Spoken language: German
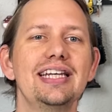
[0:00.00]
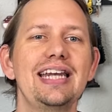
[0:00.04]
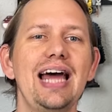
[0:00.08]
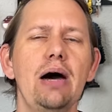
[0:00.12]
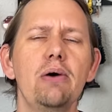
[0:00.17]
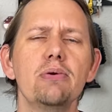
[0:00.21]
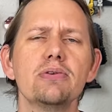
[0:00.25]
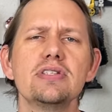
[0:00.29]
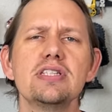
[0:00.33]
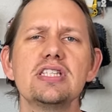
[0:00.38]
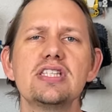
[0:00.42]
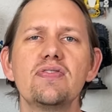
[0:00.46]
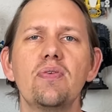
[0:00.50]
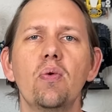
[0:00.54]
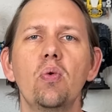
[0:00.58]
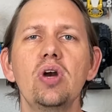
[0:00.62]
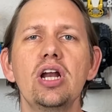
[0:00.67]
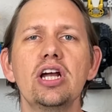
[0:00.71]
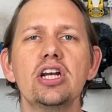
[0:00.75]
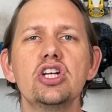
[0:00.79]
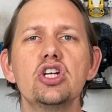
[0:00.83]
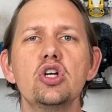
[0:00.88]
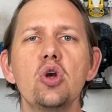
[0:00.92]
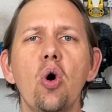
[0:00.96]

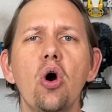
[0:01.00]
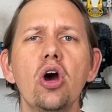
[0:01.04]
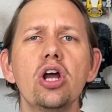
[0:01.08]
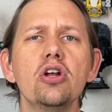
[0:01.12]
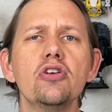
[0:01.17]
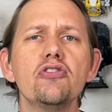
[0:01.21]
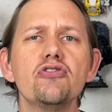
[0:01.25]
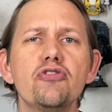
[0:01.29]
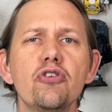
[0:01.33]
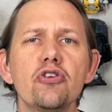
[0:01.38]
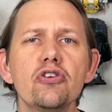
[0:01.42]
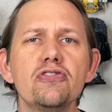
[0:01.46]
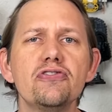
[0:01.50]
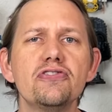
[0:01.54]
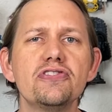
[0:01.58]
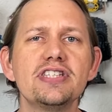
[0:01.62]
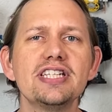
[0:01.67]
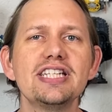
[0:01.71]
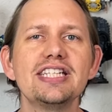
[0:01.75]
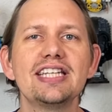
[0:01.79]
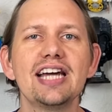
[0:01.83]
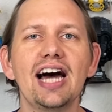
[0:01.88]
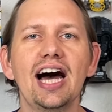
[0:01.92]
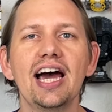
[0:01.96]

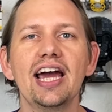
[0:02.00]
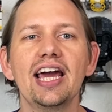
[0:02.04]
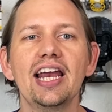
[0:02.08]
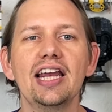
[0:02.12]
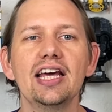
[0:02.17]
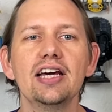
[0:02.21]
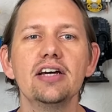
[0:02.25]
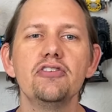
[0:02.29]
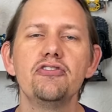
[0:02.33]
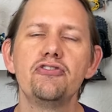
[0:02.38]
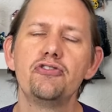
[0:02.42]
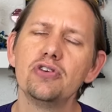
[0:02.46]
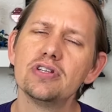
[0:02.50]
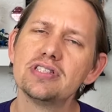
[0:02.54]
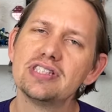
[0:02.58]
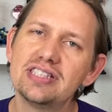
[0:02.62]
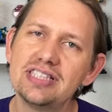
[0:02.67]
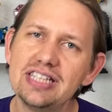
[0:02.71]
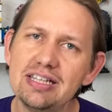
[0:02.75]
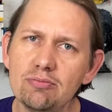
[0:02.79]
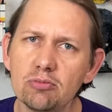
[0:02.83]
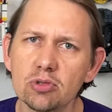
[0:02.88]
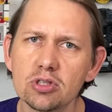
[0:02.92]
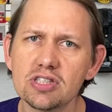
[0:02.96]
1259 Teile für
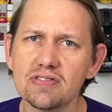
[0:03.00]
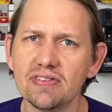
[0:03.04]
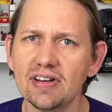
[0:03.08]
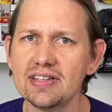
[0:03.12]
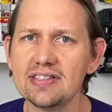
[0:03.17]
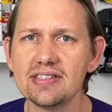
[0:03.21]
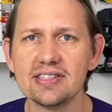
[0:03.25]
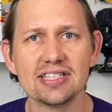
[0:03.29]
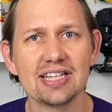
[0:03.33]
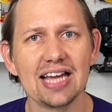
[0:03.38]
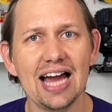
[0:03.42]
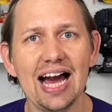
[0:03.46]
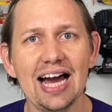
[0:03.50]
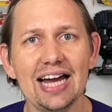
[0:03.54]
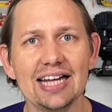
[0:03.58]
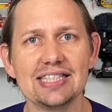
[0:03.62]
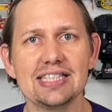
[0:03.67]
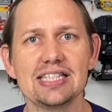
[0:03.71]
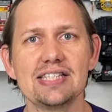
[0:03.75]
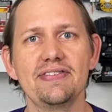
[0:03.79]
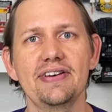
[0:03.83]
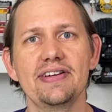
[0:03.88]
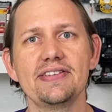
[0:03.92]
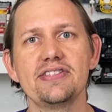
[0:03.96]
27,
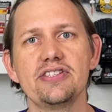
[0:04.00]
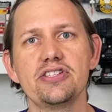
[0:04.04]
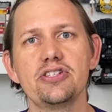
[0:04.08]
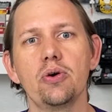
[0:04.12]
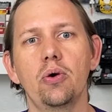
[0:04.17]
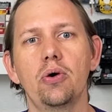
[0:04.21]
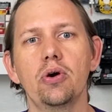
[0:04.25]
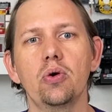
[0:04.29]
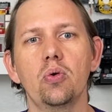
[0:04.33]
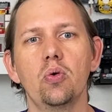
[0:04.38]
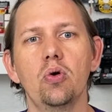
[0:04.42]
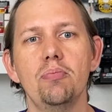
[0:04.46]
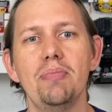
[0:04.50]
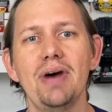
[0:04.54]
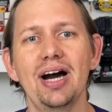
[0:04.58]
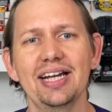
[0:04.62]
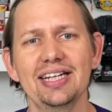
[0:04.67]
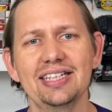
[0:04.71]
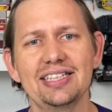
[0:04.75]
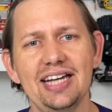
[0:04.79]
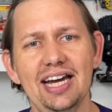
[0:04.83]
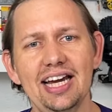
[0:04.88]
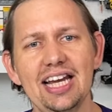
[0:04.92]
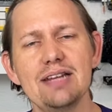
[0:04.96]
28 Euro. Macht
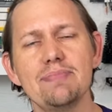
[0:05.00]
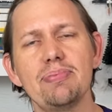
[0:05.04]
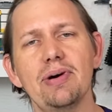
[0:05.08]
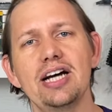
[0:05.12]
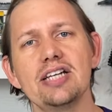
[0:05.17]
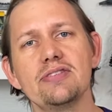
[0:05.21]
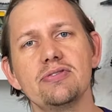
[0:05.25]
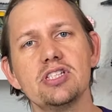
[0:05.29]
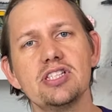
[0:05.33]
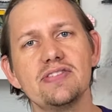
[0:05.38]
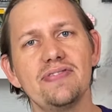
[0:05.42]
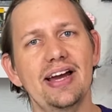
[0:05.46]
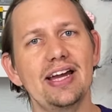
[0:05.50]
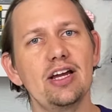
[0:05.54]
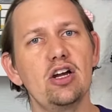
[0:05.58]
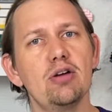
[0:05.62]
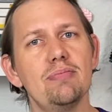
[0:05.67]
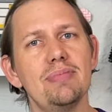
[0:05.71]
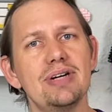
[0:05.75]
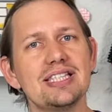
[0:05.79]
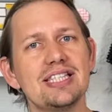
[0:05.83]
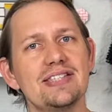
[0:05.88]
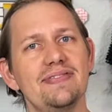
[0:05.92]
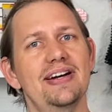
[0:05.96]
einen Teilepreis von
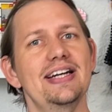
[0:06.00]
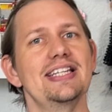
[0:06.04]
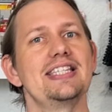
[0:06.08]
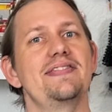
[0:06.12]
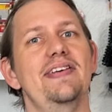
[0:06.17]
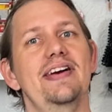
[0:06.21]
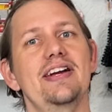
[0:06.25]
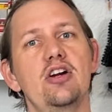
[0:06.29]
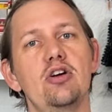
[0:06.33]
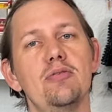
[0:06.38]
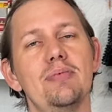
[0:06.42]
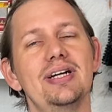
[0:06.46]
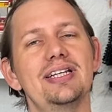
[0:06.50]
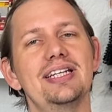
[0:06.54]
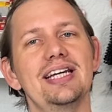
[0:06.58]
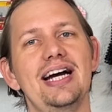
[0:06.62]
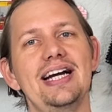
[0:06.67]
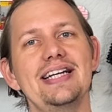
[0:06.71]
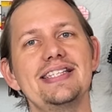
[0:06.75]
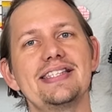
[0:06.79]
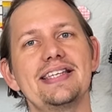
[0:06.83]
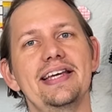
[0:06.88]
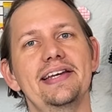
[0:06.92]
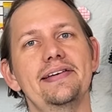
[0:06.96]
2,2,
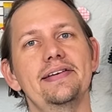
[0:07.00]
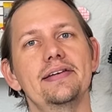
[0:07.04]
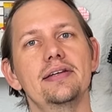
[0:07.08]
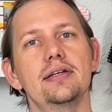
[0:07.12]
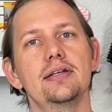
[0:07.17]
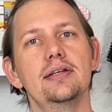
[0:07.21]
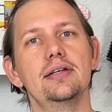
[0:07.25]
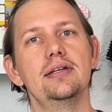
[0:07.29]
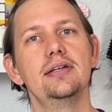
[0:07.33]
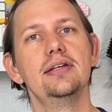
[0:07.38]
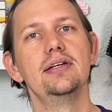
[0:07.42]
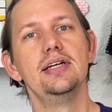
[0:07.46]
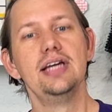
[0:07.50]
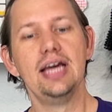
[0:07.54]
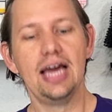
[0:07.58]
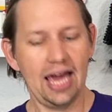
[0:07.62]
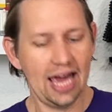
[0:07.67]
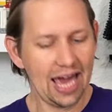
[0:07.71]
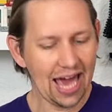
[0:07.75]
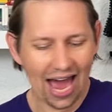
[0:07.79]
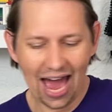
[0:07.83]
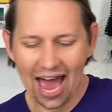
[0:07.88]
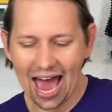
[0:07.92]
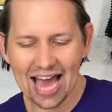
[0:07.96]
2,3 Cent.
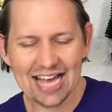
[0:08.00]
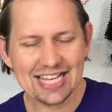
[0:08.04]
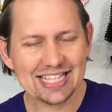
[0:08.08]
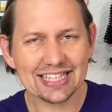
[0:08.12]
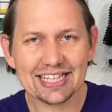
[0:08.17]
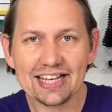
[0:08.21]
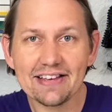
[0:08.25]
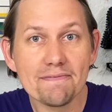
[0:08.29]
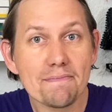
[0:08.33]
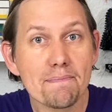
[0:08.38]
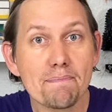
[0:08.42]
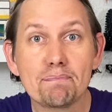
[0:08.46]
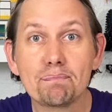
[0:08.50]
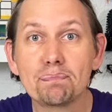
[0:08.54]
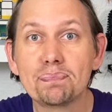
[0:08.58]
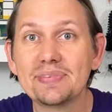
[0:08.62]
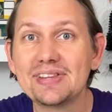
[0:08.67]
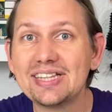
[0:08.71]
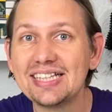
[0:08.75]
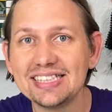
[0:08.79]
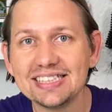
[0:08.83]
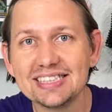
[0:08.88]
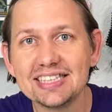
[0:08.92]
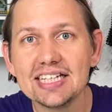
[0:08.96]
Äh,
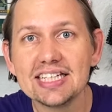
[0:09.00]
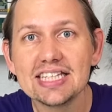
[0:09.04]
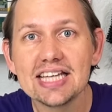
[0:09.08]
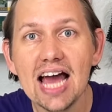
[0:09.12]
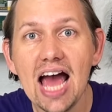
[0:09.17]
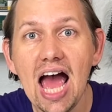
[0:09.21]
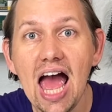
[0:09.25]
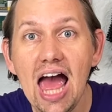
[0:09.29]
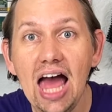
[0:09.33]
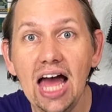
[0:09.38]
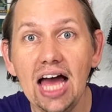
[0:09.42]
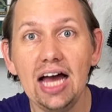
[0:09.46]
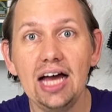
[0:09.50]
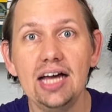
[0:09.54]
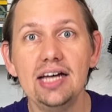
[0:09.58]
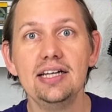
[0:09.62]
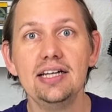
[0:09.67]
äh,